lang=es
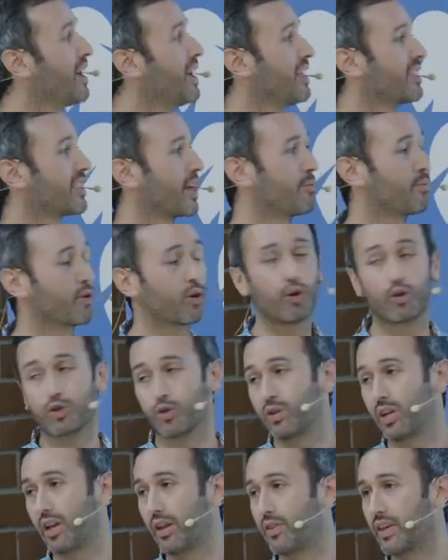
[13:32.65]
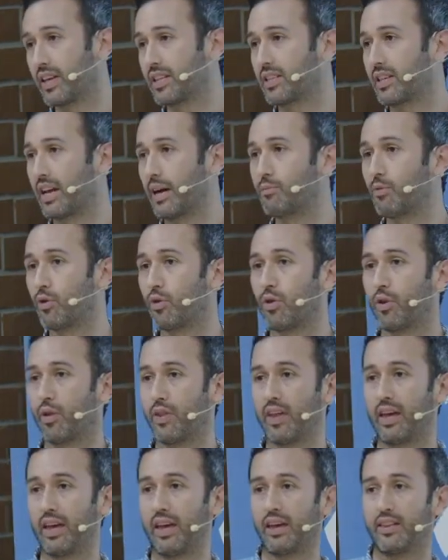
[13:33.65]
Tampoco los utilicéis a modo
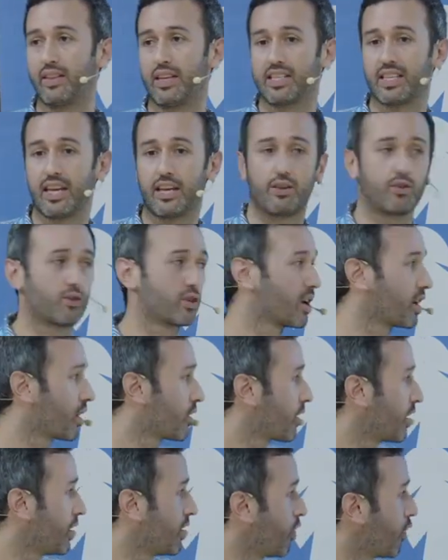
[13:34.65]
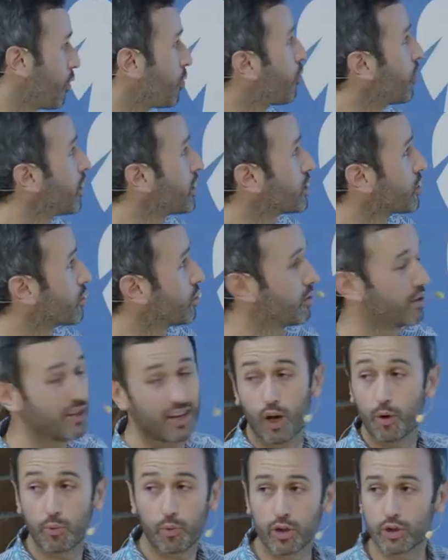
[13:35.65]
de diseño, es que creo que ni lo he puesto, ni lo
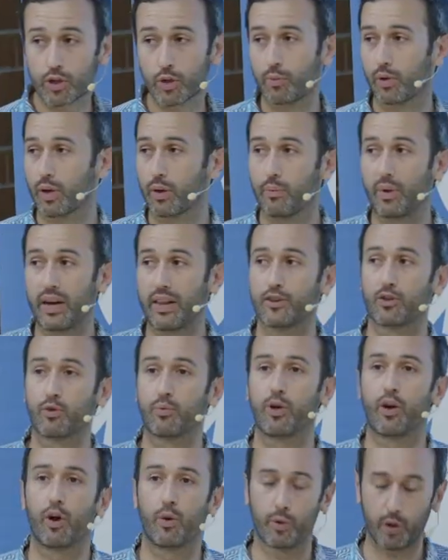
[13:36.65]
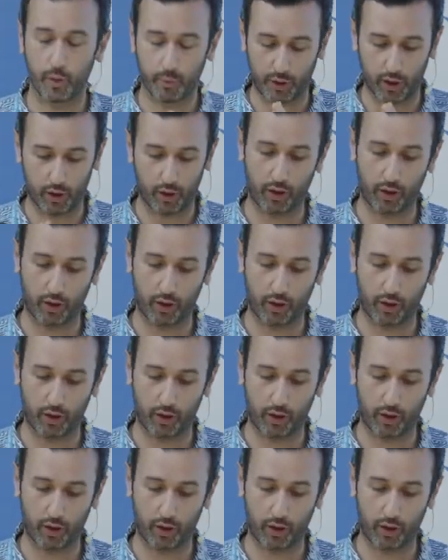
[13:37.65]
he puesto porque me parece súper obvio, pero lo